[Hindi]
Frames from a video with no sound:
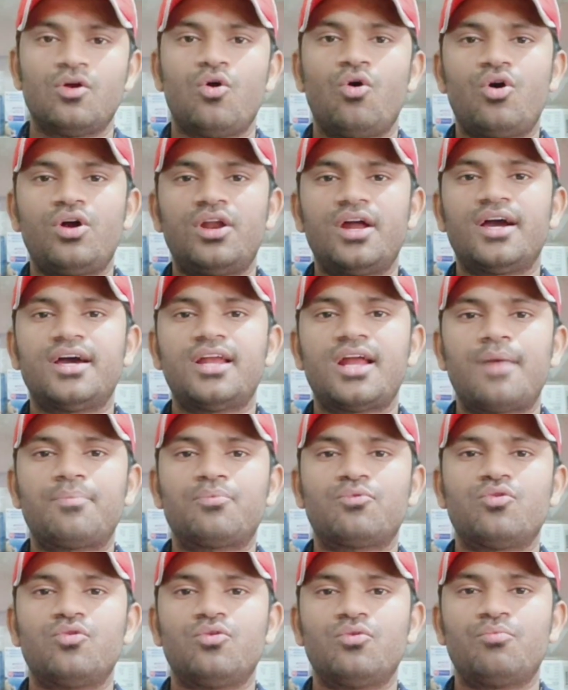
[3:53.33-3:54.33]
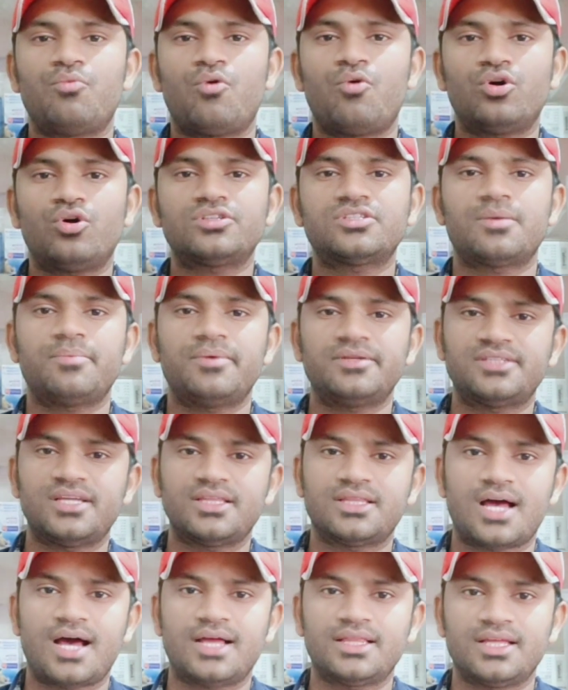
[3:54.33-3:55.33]
और अगर आपको बहुत समय से
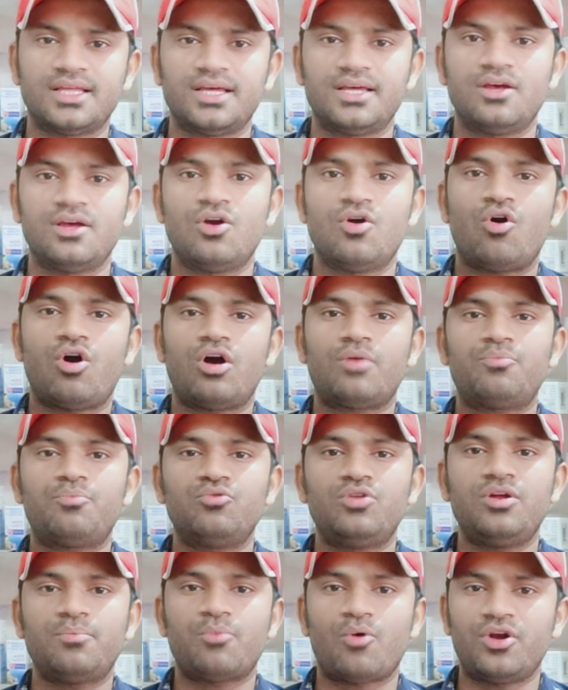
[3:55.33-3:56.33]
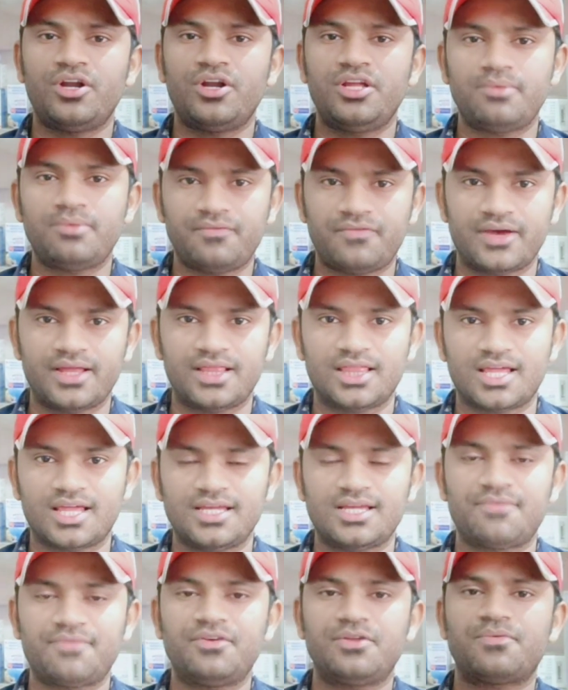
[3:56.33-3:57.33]
दाद है और पूरे बॉडी पे फैल रहा
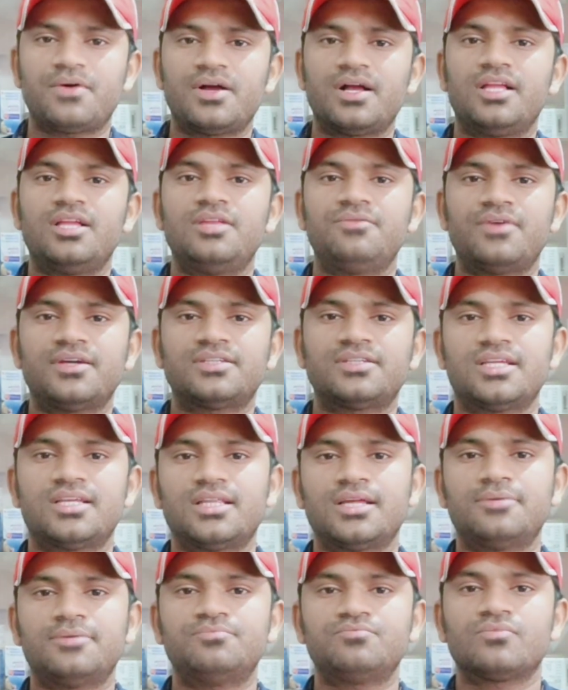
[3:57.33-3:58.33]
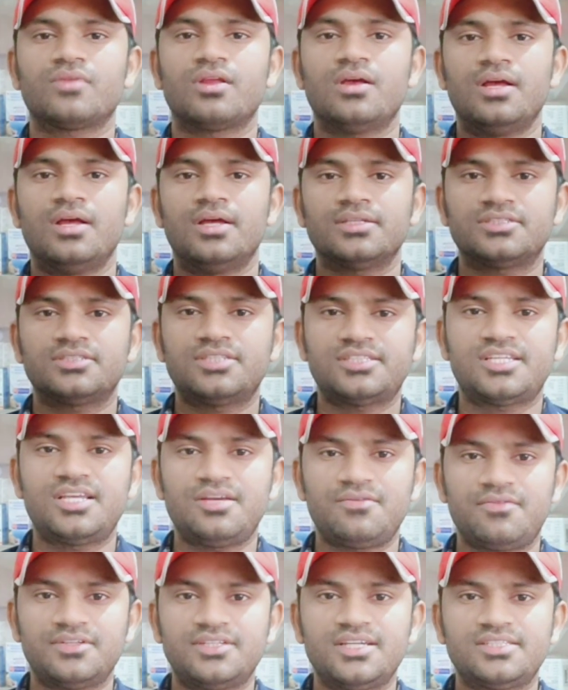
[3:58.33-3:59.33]
है या फिर फंगल इन्फेक्शन है
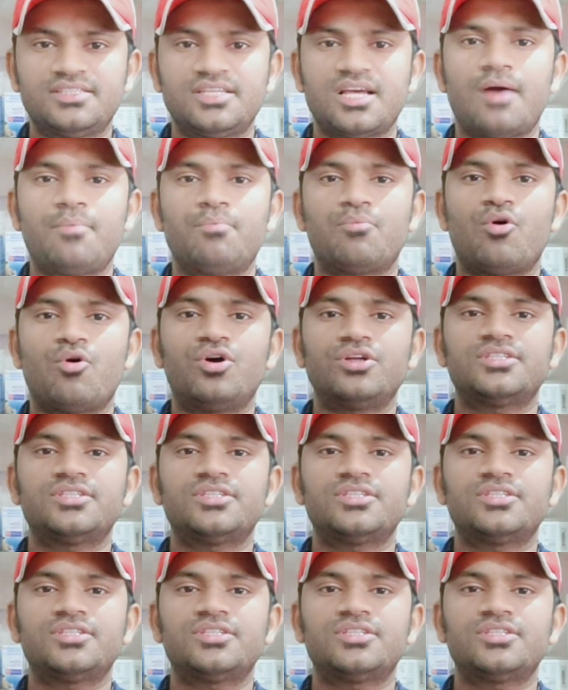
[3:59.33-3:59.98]
जिसकी वजह से आप बहुत